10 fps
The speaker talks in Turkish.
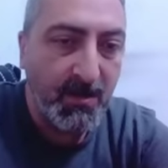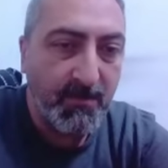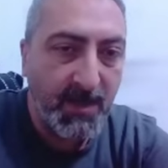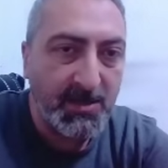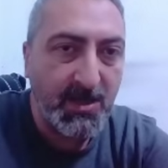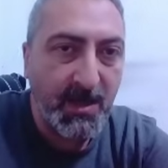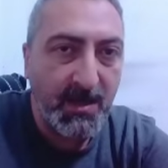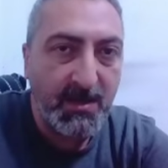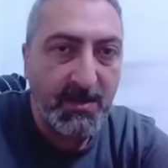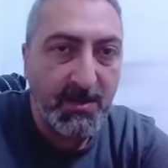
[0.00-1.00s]
Bence
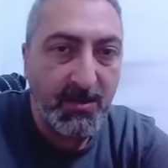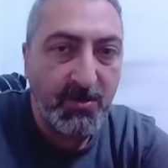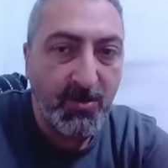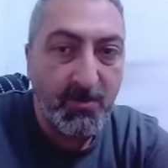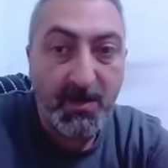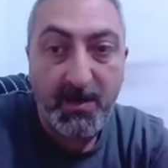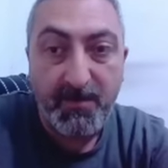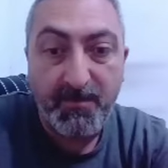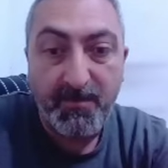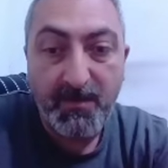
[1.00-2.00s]
gayet iyi gidiyor.
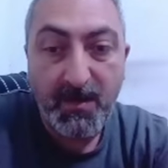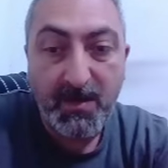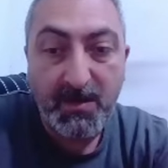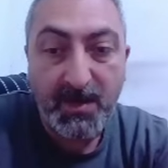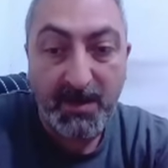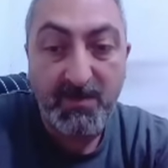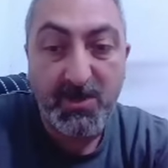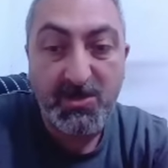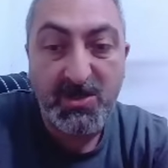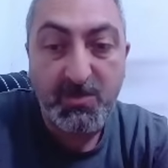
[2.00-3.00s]
Bakalım takip
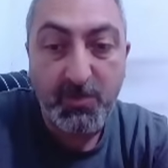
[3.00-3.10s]
edeceğiz